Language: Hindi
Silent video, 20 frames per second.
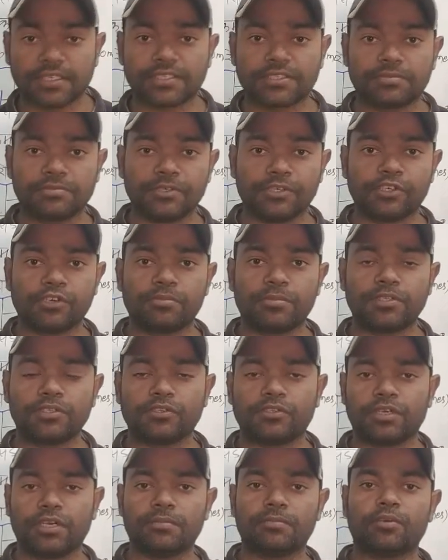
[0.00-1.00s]
के इस वीडियो में
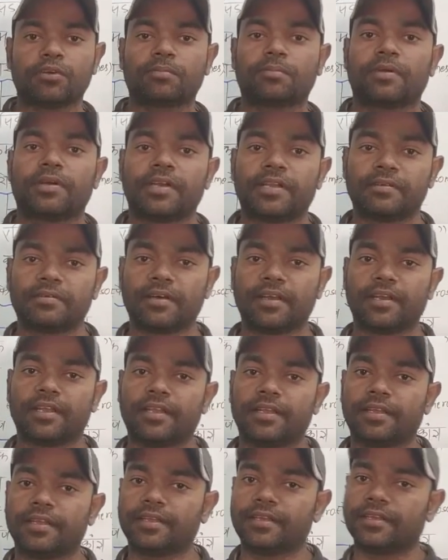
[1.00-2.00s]
जो है हम लोग पढ़ने वाले
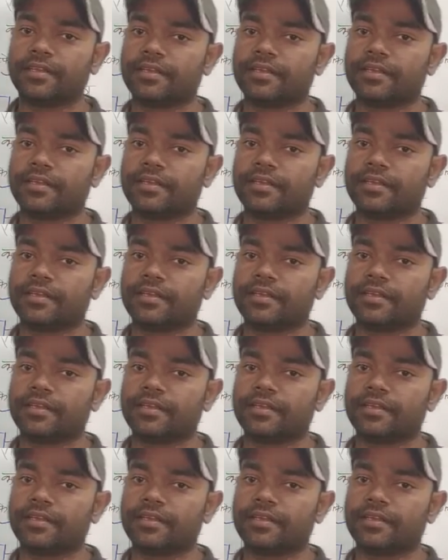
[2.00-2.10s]
हैं